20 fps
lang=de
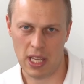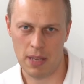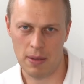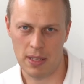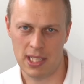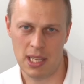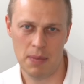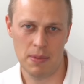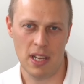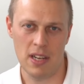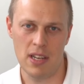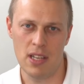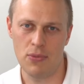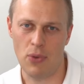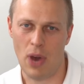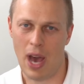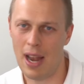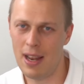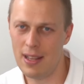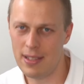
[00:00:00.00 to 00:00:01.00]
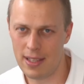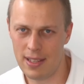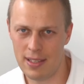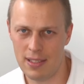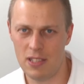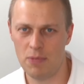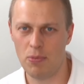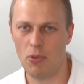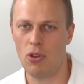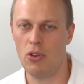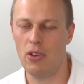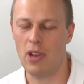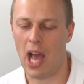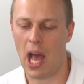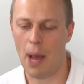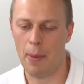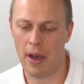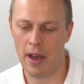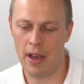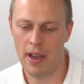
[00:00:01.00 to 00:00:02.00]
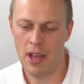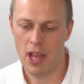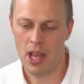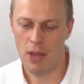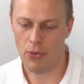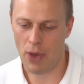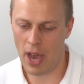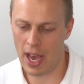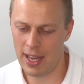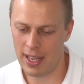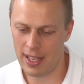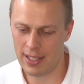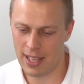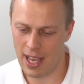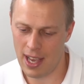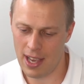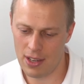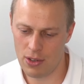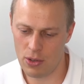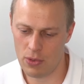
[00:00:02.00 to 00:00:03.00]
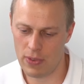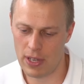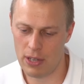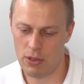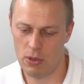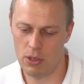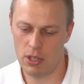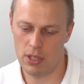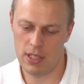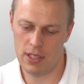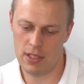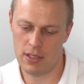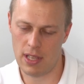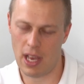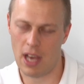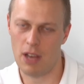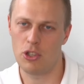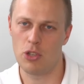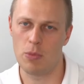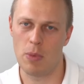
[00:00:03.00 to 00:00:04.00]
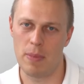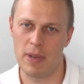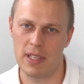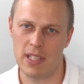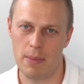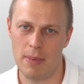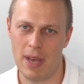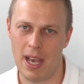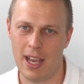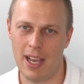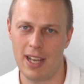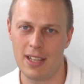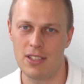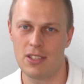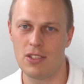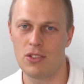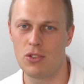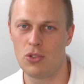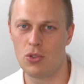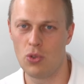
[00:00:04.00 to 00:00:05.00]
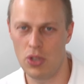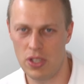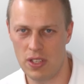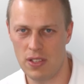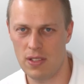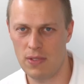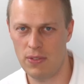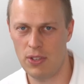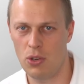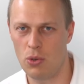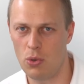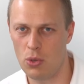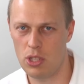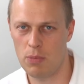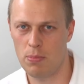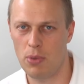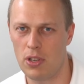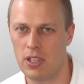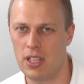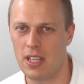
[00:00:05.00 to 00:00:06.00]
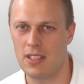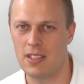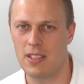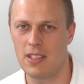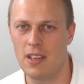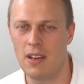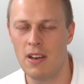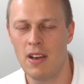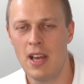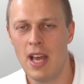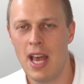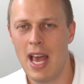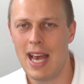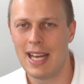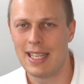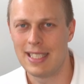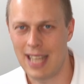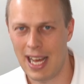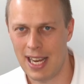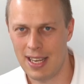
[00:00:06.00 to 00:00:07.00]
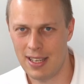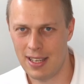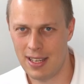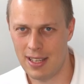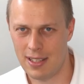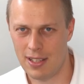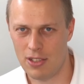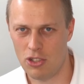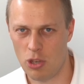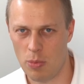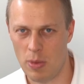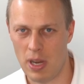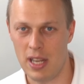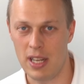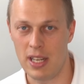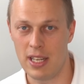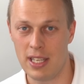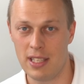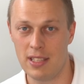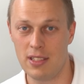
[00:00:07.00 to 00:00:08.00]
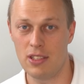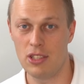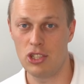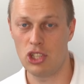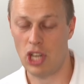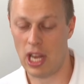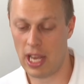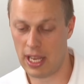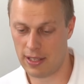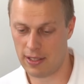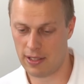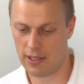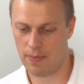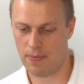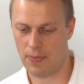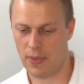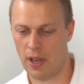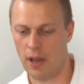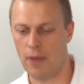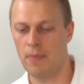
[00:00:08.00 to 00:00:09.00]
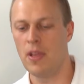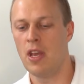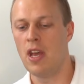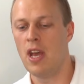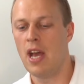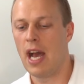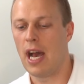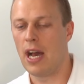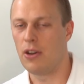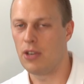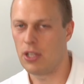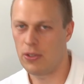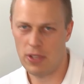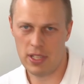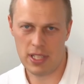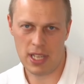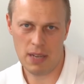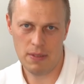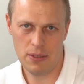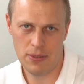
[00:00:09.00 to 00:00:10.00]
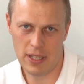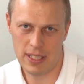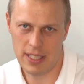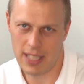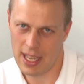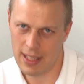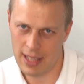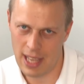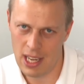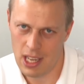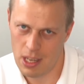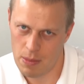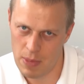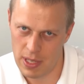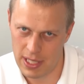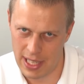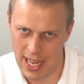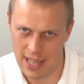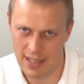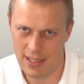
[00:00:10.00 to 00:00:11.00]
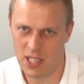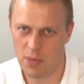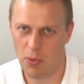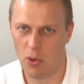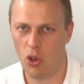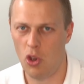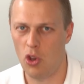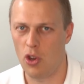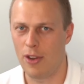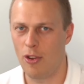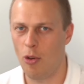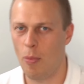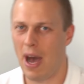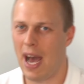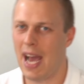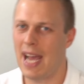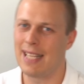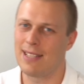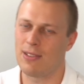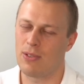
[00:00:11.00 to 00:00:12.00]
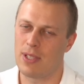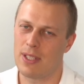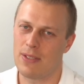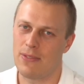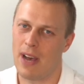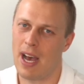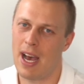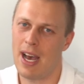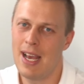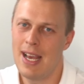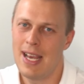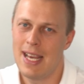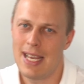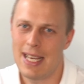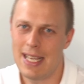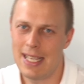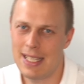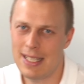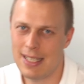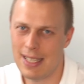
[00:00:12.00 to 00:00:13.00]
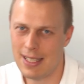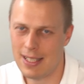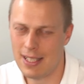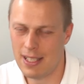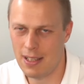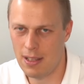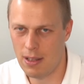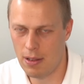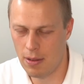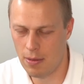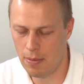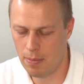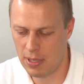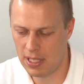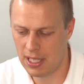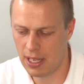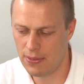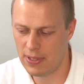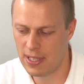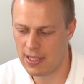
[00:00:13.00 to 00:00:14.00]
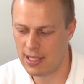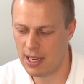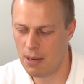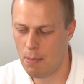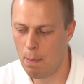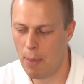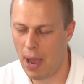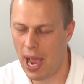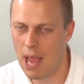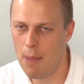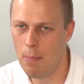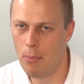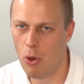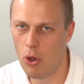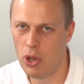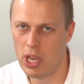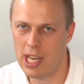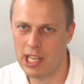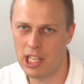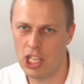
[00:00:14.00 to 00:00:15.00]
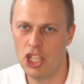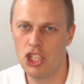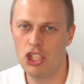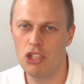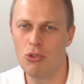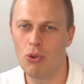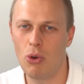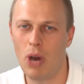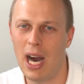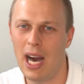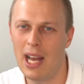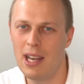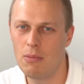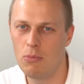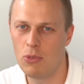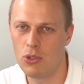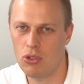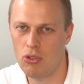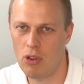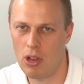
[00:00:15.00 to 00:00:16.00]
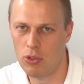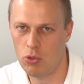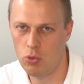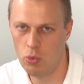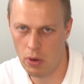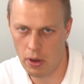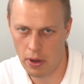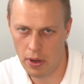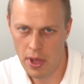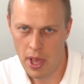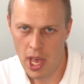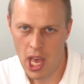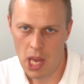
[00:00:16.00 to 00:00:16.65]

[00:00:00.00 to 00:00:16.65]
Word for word: es gibt halt nicht für alles Eselsbrücken, aber für einige Sachen und wenn du diese Sachen schon mal besser merken kannst durch dieses Video, durch den Podcast hier, dann ist es schon mal nicht schlecht. Ja? Und ich würde sagen, wir fangen direkt an mit Eselsbrücke Nummer 1. Und zwar das, äh, betrifft das den Beinbeuger, die ischikorale Muskulatur.